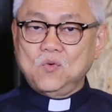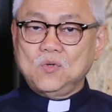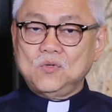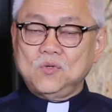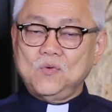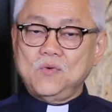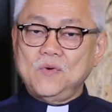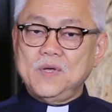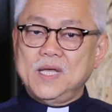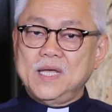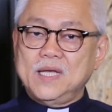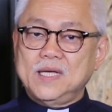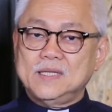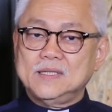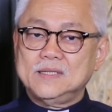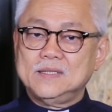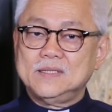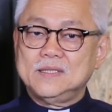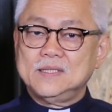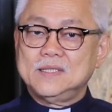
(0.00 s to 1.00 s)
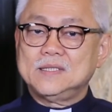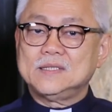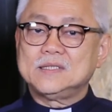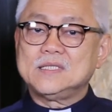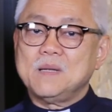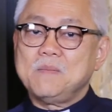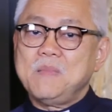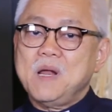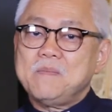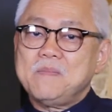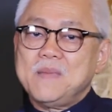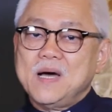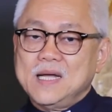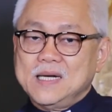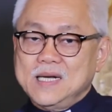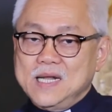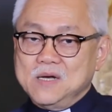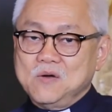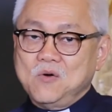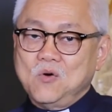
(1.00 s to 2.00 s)
วหนูเองสำหรับอ
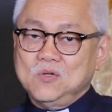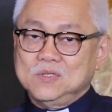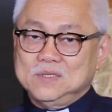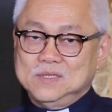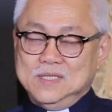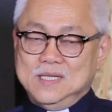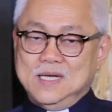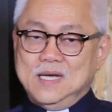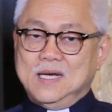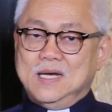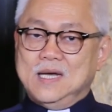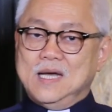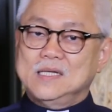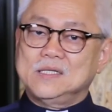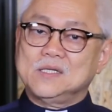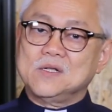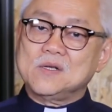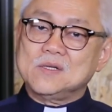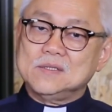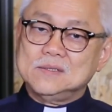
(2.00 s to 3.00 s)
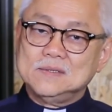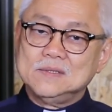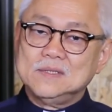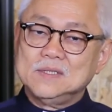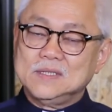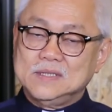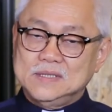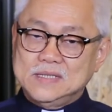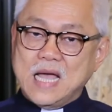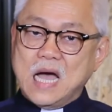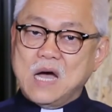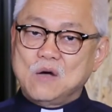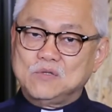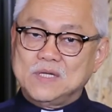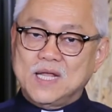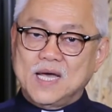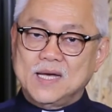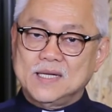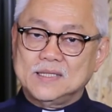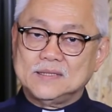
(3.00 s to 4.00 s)
นาคตอันยาว
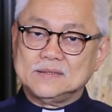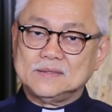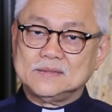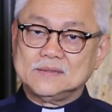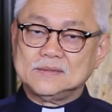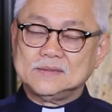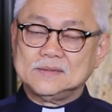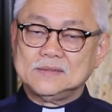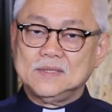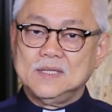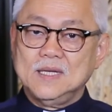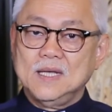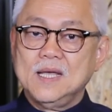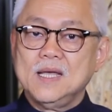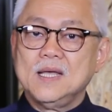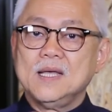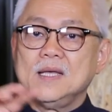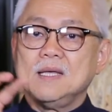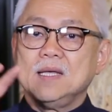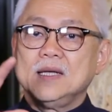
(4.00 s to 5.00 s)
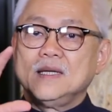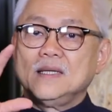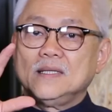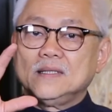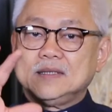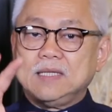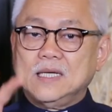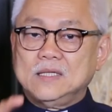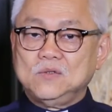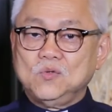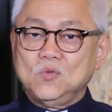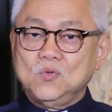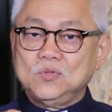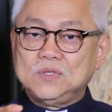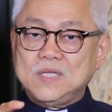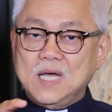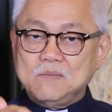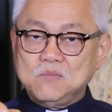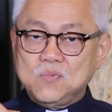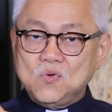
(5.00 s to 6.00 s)
นาน ถ้าหนู
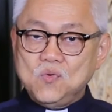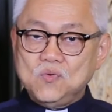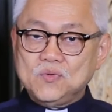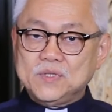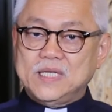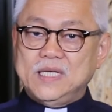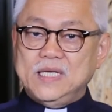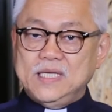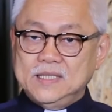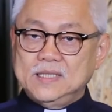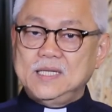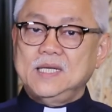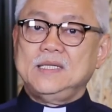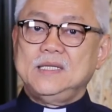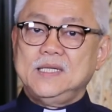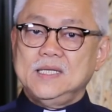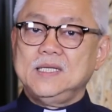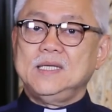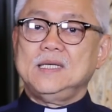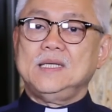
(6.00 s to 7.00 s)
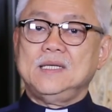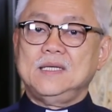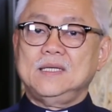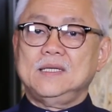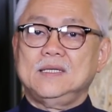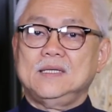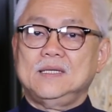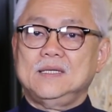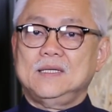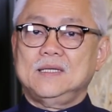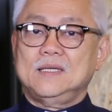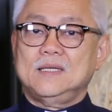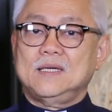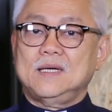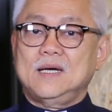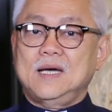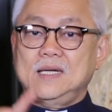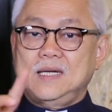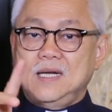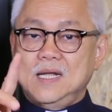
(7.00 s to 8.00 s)
ทำคุกกี้ได้ดี
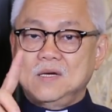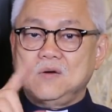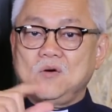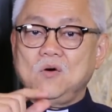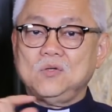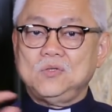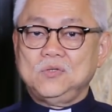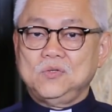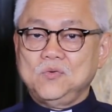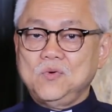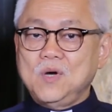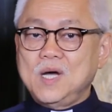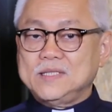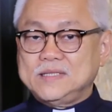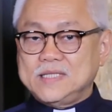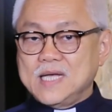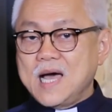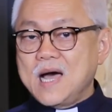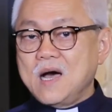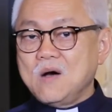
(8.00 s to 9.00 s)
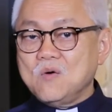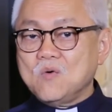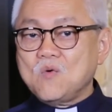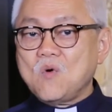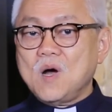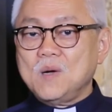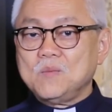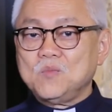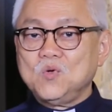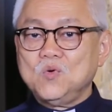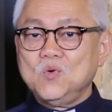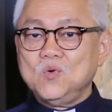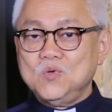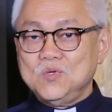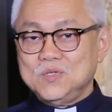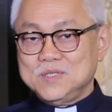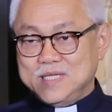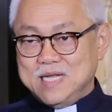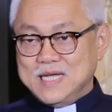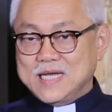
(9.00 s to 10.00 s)
อนาคตหนูอาจจะเอาความรู้
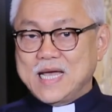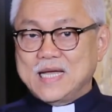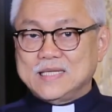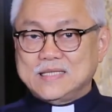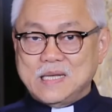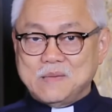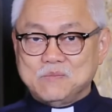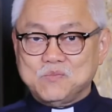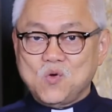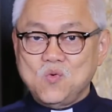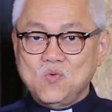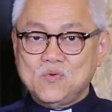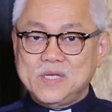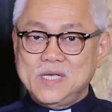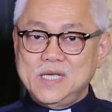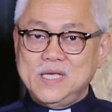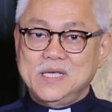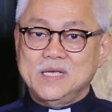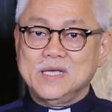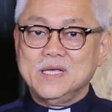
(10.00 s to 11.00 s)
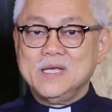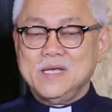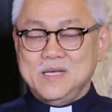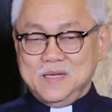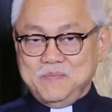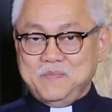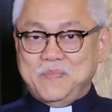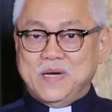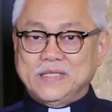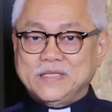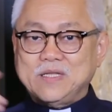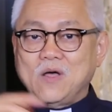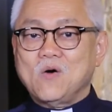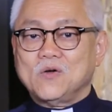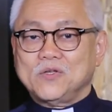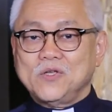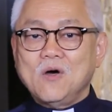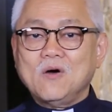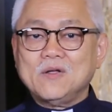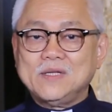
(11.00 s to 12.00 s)
ในการทำคุกกี้ไปต่อ
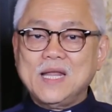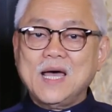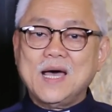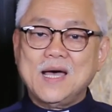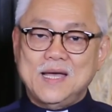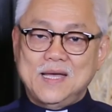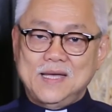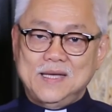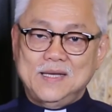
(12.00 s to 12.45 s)
ยอดได้